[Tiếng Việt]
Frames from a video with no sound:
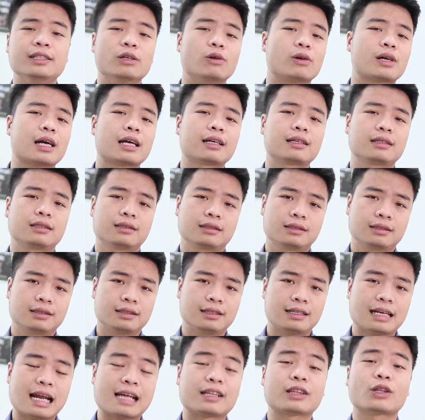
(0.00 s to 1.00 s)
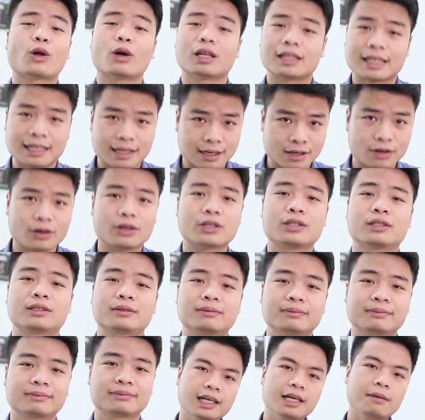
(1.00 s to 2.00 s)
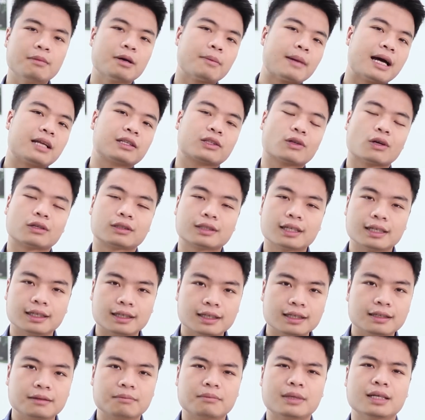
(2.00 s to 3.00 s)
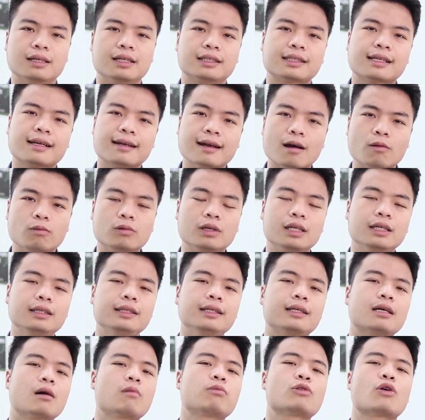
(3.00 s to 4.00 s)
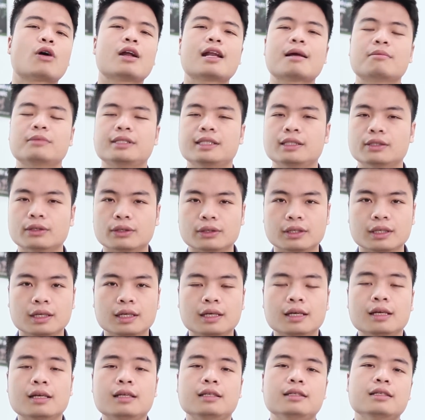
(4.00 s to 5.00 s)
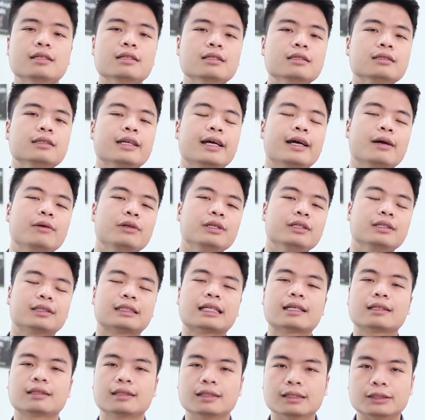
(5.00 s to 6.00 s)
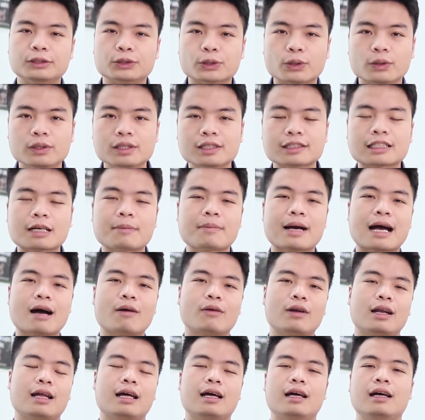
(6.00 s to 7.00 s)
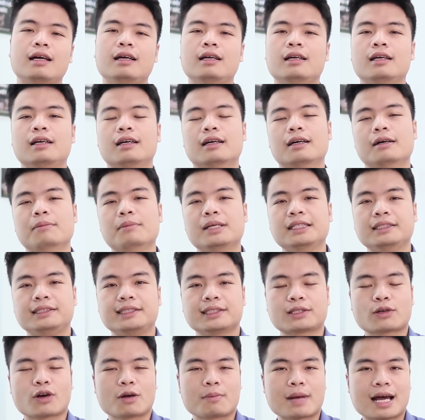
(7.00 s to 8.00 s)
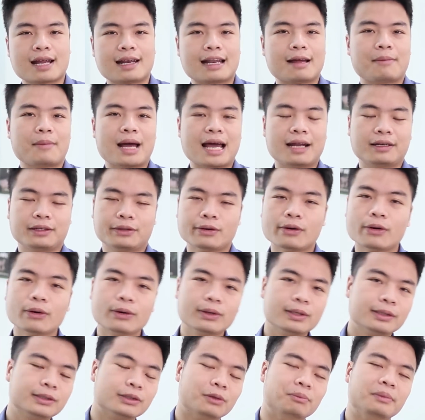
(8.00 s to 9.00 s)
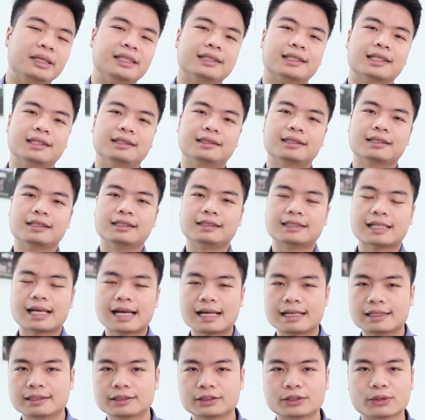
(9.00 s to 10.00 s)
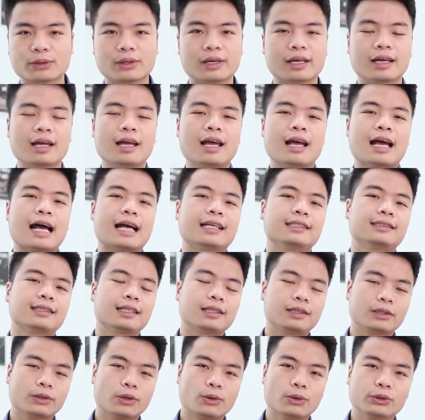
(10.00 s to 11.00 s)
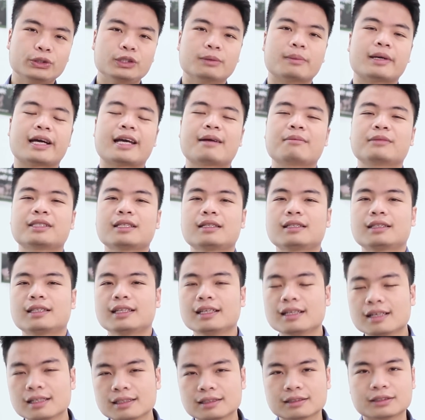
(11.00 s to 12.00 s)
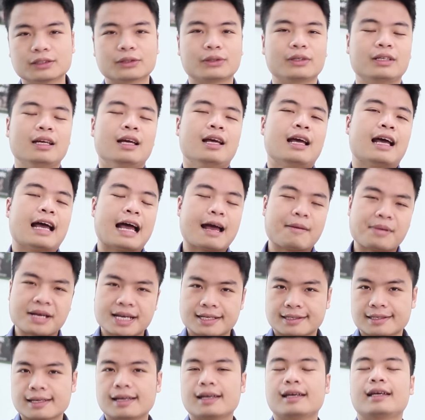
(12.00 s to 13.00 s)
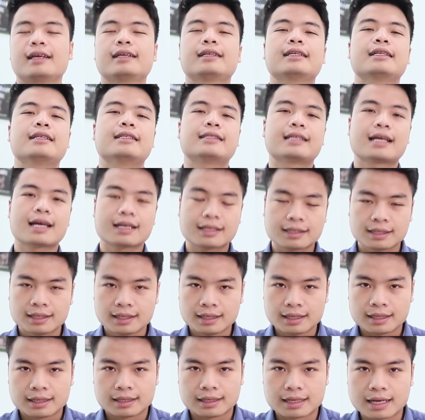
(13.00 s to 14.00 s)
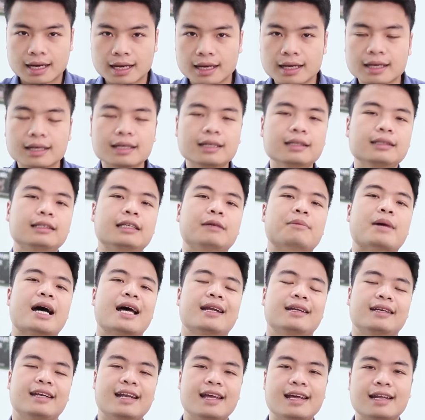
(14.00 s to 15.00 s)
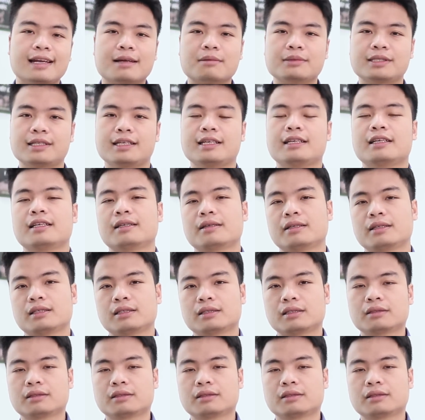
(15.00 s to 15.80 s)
Chỉ có cách là tỏ tình thôi. Khi mà bạn tỏ tình ấy mà người ta đồng ý thì không nói làm gì rồi. Nhưng nếu như người ta từ chối, người ta bảo là à, mình chỉ coi bạn là bạn thôi, rồi mình cần thời gian, rồi anh rất tốt nhưng mà em rất tiếc, rồi a bê xê, ích i dét. Đấy, thì bạn nên làm gì?